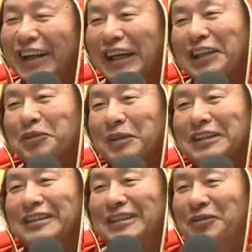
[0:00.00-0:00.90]
啊，你
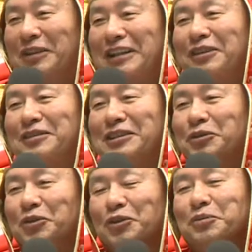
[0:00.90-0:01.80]
们你们邀请
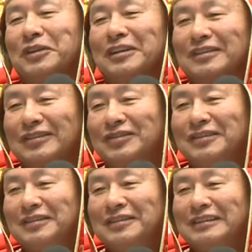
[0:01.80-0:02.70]
我都不能去，
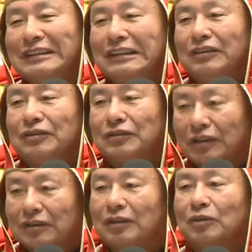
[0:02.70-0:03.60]

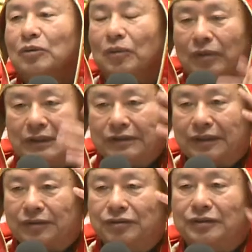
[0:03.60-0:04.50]
真的，我以
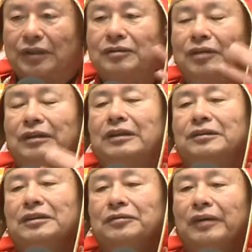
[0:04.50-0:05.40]
前只要到那个
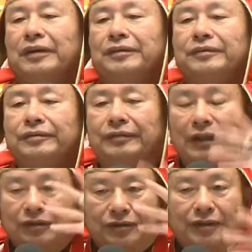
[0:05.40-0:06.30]
地方，那
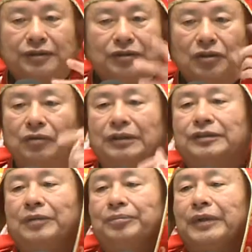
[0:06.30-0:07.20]
个生意就翻
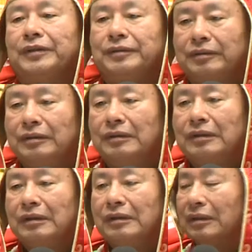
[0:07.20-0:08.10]
三倍。
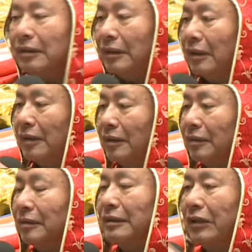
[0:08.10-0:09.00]
那个
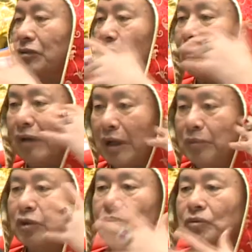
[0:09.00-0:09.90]
那时候我还
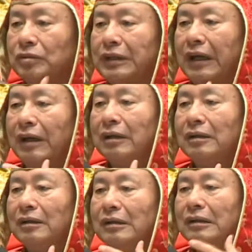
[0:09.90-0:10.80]
没有出家，
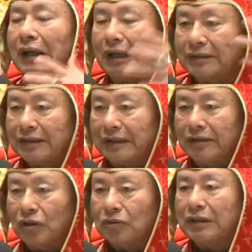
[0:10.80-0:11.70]
还在
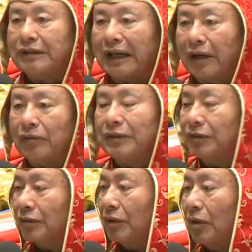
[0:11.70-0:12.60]
留在台湾的
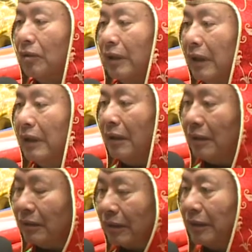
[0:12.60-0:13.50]
时候，
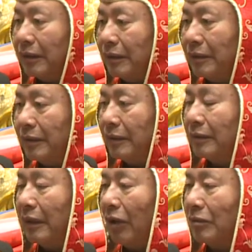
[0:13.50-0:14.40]
那个
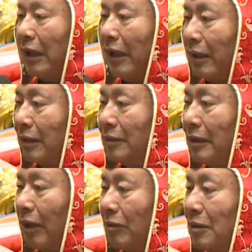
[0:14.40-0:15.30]
老大跟
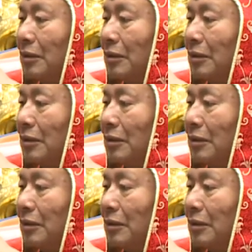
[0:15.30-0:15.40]
老二